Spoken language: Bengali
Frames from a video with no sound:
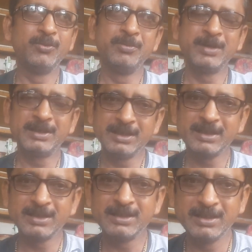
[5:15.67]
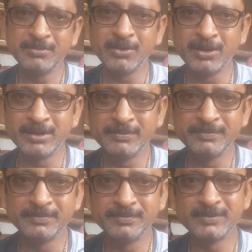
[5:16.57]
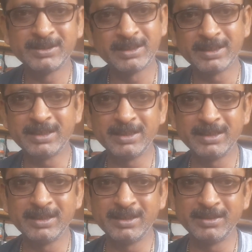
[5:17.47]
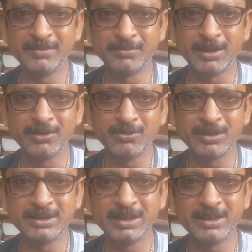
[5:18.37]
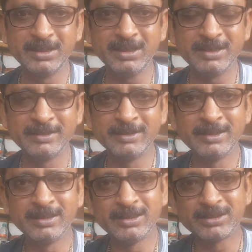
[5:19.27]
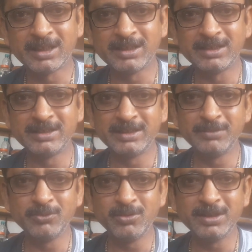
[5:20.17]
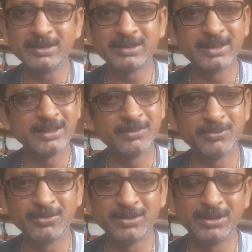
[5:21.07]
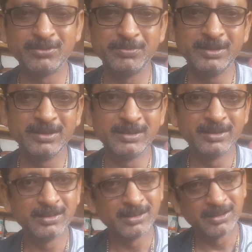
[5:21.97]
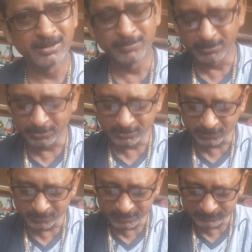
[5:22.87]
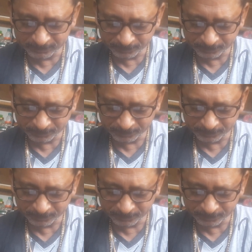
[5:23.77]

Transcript: উই মাটির একটা ডিম হয় সেটাকে ভালো করে চেলে নিয়ে সাদা যে ডিমগুলো আছে সেই ডিমগুলো নিয়ে তুমি ব্যবহার করবে